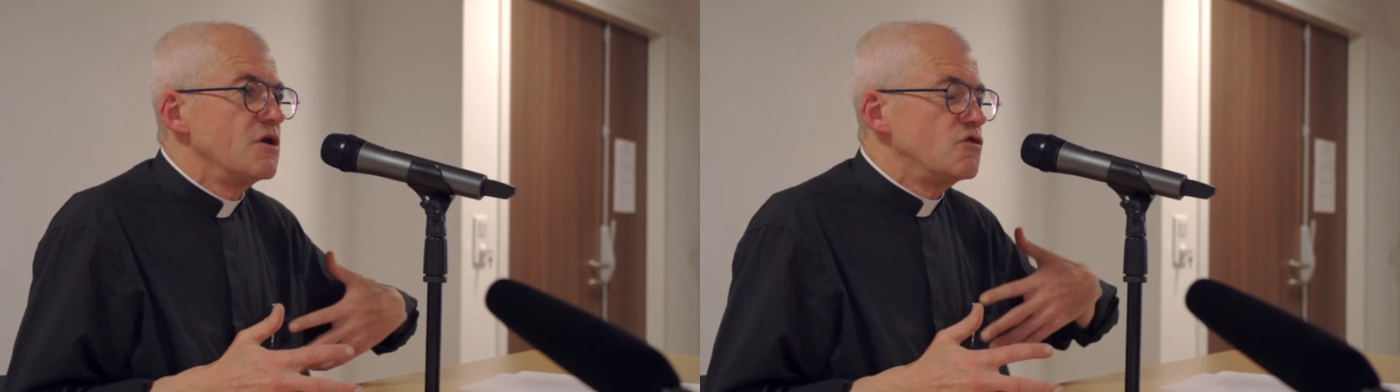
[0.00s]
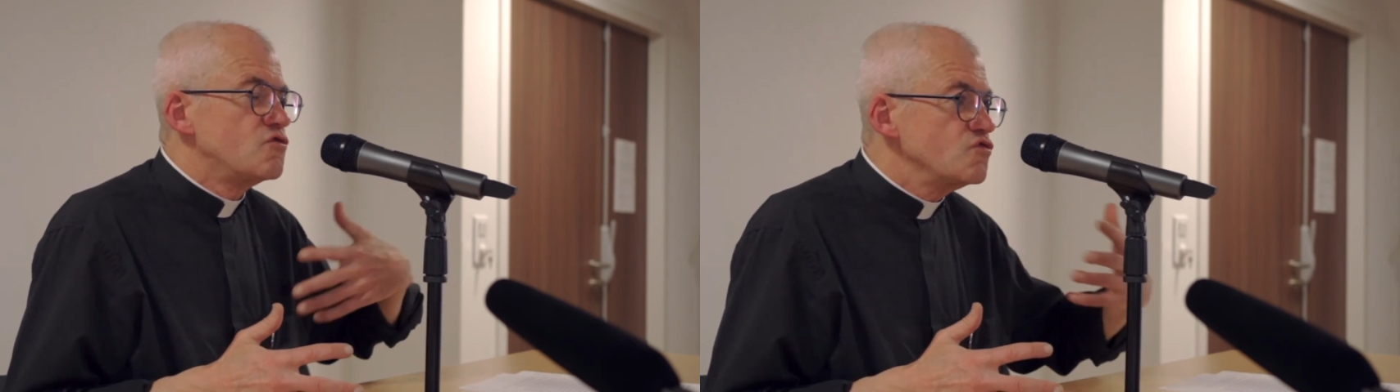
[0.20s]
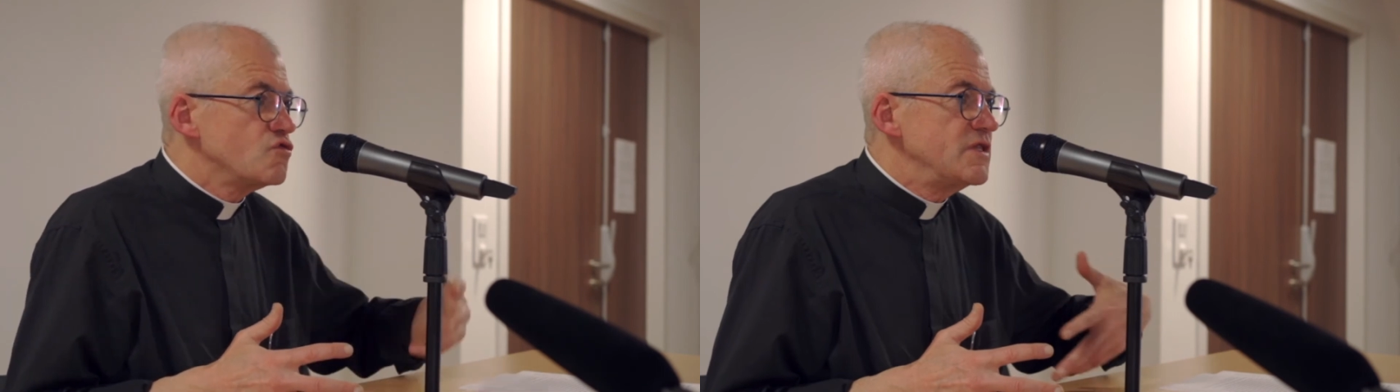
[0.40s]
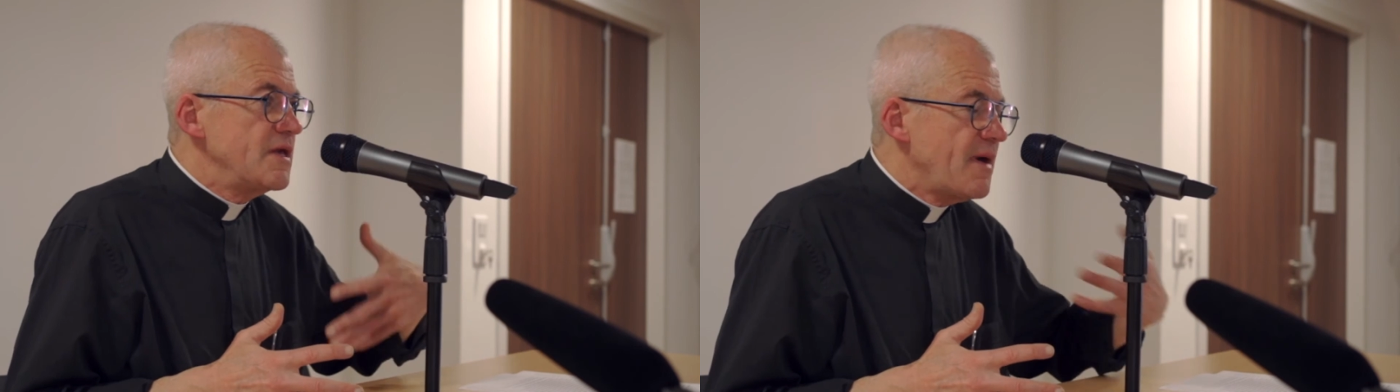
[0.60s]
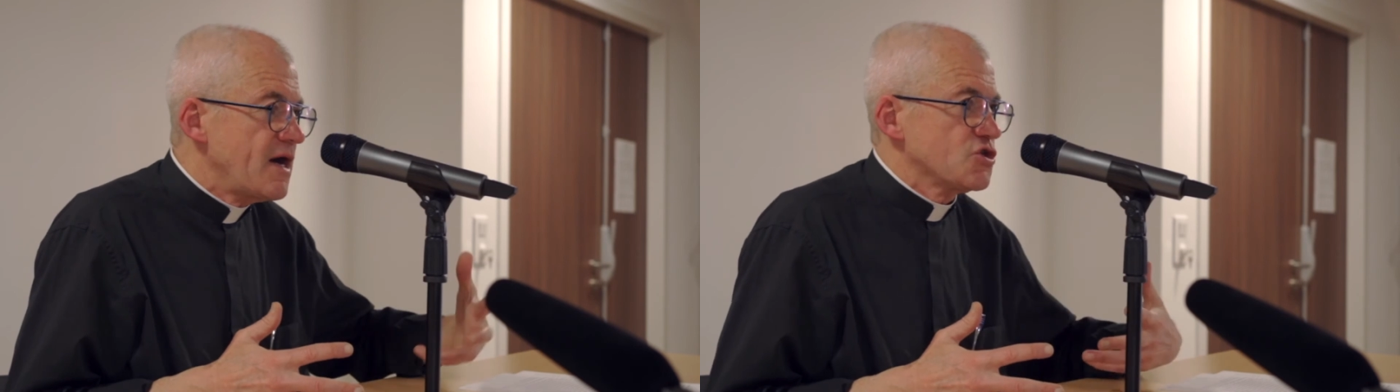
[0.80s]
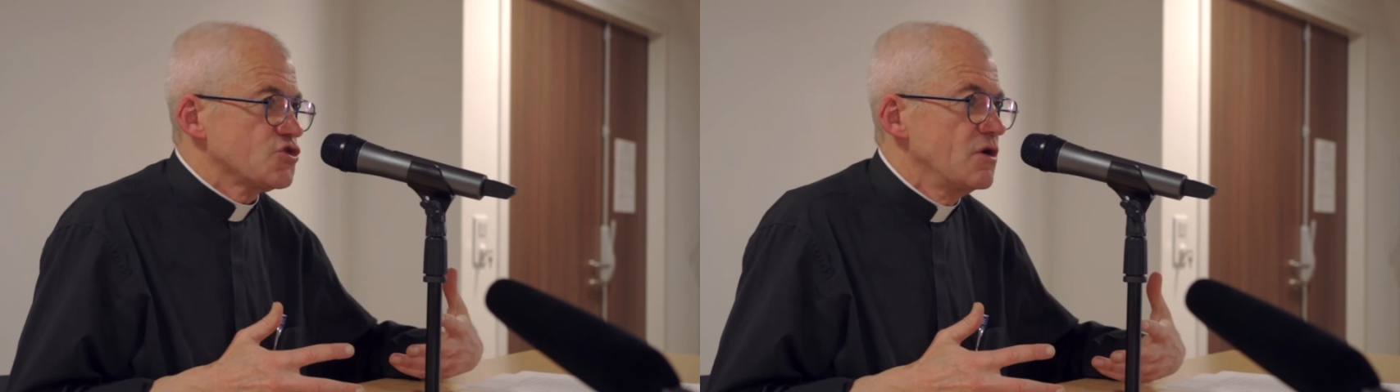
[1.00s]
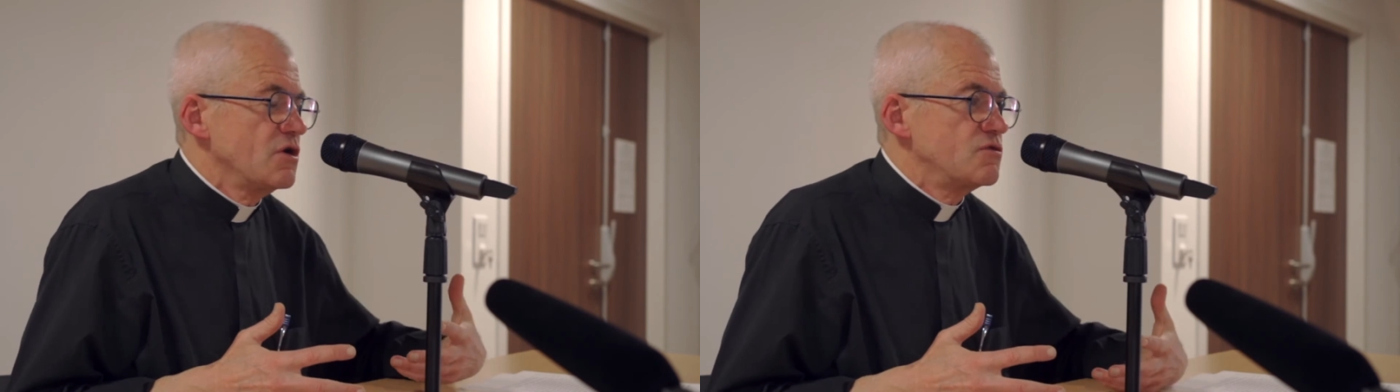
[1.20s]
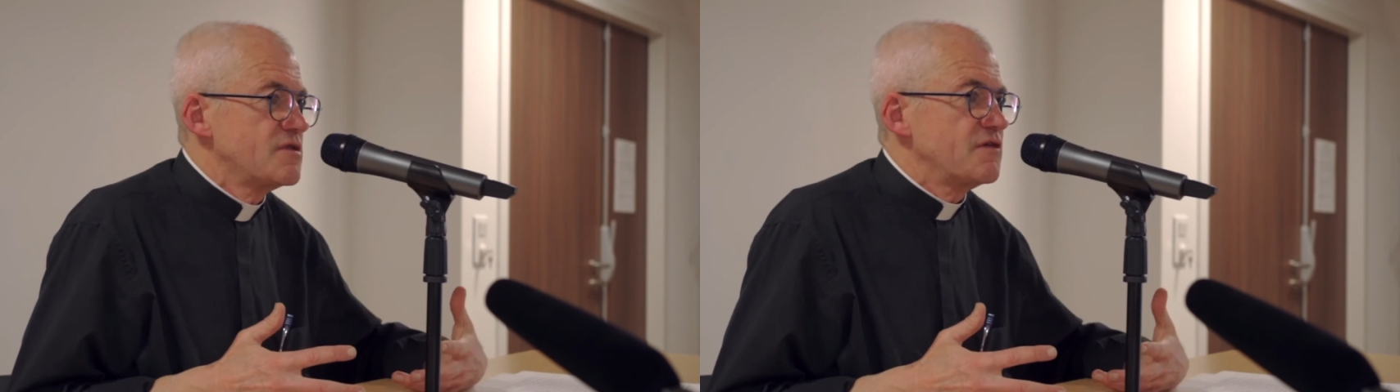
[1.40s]
de toute une démarche
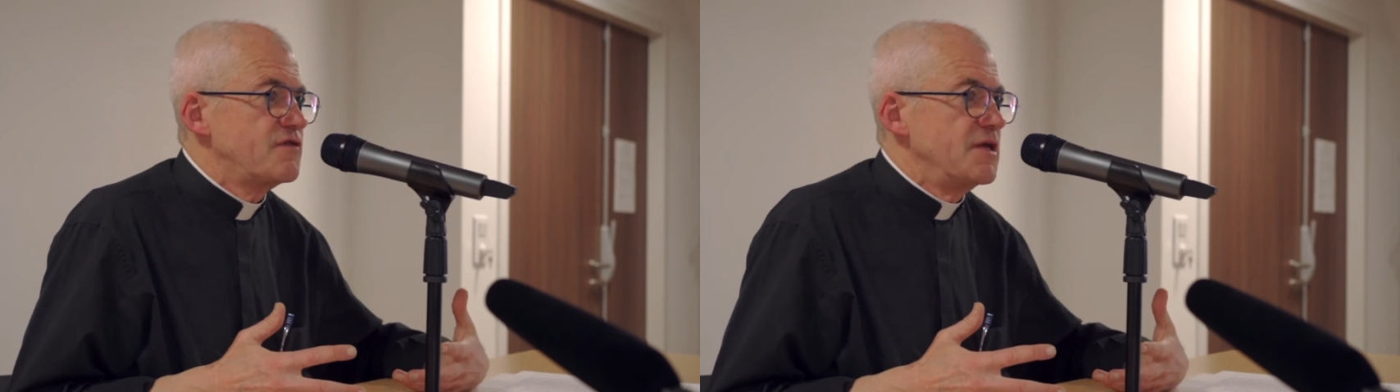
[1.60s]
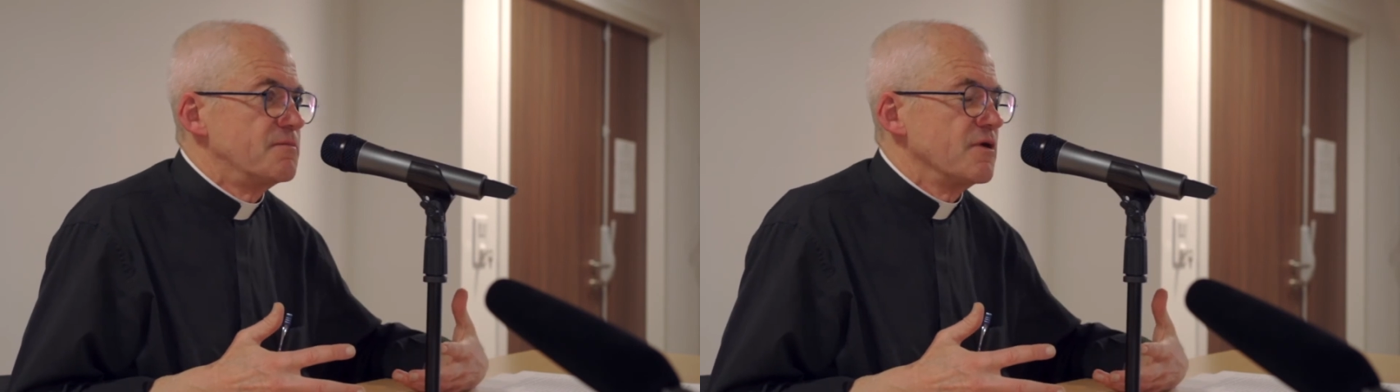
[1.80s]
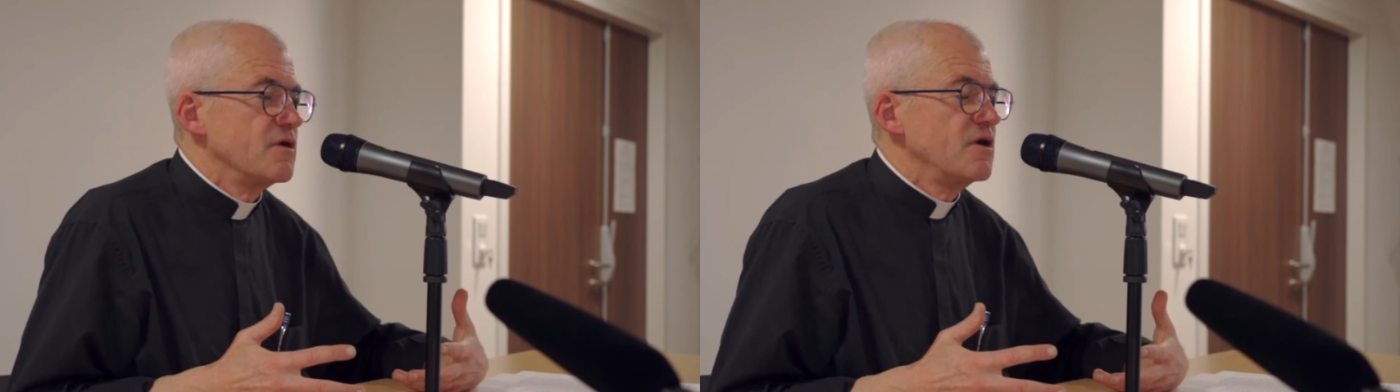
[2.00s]
de Saint Philippe